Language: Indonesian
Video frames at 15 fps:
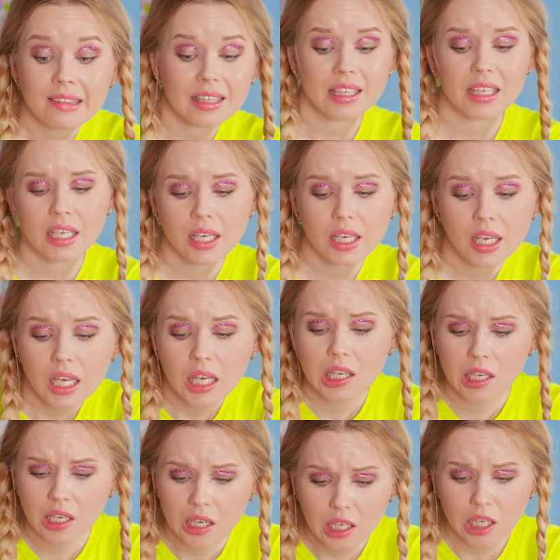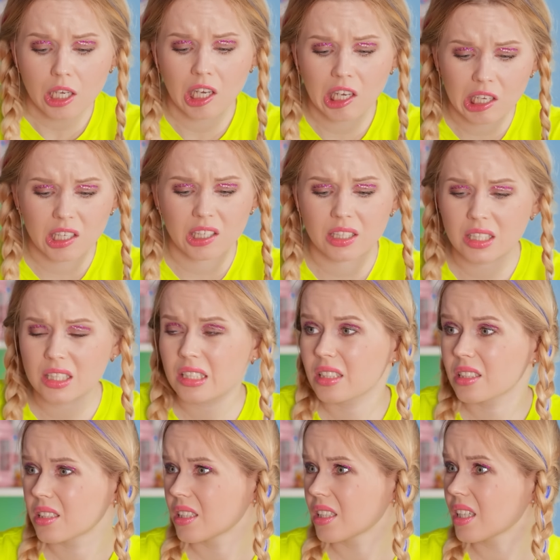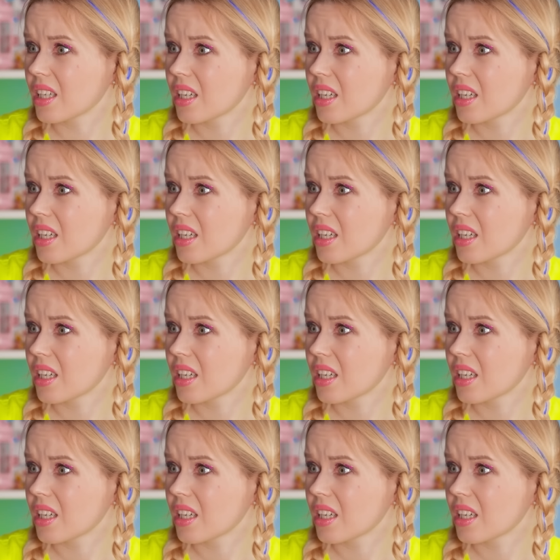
Pizzanya belum kepotong sempurna ya?